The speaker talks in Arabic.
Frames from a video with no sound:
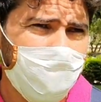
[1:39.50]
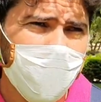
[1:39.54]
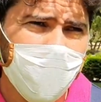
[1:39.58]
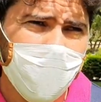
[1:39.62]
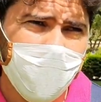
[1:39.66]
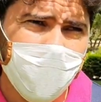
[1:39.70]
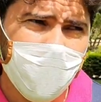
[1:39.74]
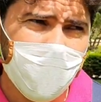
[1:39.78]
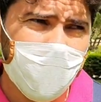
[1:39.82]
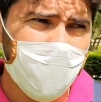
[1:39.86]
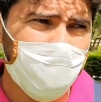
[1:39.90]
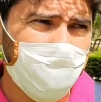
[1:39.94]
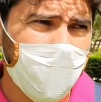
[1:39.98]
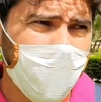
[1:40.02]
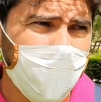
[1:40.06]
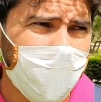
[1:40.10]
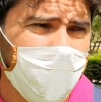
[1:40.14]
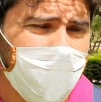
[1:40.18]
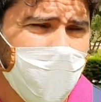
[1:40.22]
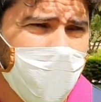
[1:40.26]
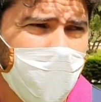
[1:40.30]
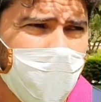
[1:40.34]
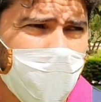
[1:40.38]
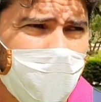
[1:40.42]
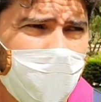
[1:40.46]
بدايه
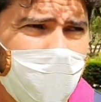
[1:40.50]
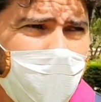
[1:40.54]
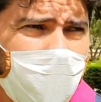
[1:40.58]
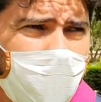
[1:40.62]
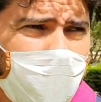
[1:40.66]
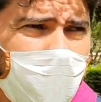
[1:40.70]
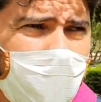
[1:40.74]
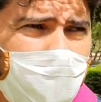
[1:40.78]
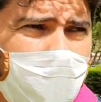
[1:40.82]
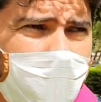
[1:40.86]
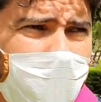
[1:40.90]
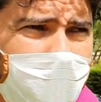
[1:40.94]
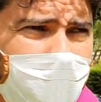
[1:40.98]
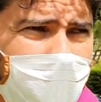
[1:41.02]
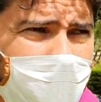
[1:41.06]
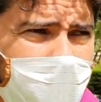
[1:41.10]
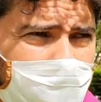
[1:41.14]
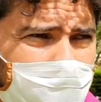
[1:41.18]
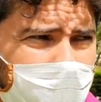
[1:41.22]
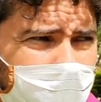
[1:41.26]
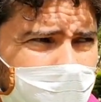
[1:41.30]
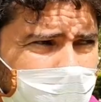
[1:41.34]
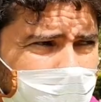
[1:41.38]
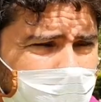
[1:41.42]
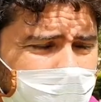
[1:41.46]
الجائحه ومع
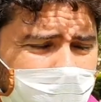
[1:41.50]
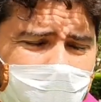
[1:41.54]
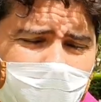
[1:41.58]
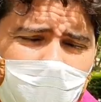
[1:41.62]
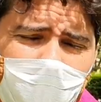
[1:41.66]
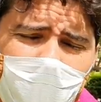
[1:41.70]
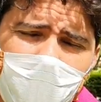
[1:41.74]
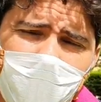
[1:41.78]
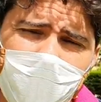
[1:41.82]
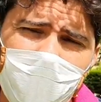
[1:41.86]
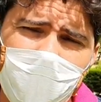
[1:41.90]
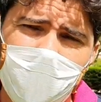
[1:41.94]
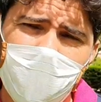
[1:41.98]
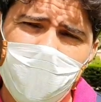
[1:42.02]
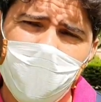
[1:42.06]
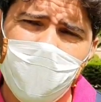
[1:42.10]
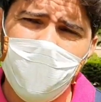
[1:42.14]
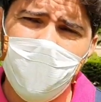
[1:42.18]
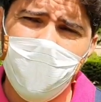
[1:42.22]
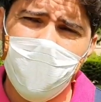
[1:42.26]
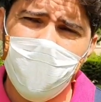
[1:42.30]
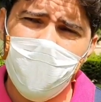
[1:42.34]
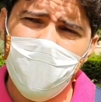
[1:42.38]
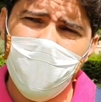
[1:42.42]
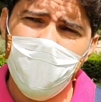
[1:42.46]
بدايه الطوارئ
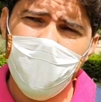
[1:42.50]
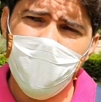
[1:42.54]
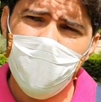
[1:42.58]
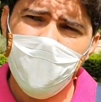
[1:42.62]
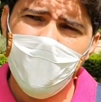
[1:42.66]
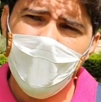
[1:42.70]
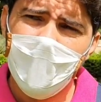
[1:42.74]
الصحيه